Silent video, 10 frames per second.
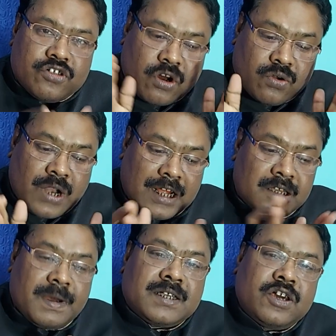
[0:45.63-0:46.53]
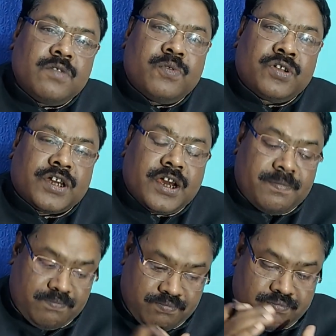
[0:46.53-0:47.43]
যখন আদিবাসী ওই বোনকে
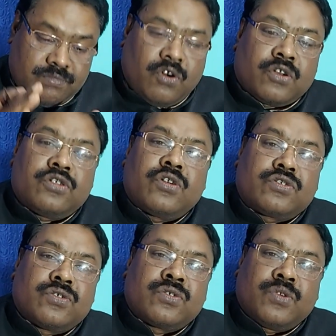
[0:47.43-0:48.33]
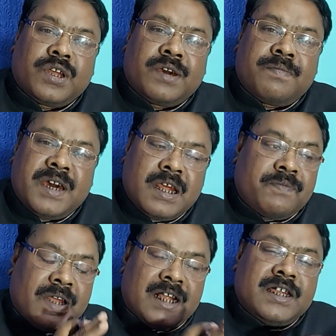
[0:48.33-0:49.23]
গণধর্ষণ করে মেরে
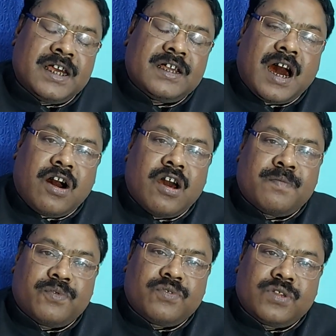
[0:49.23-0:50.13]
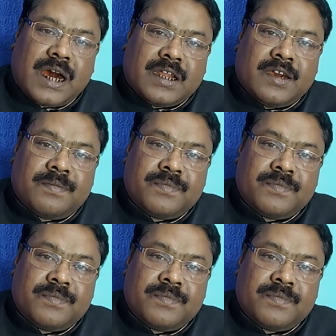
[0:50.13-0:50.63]
ফেলে দিয়ে যাওয়া হয় পুকুর ধারে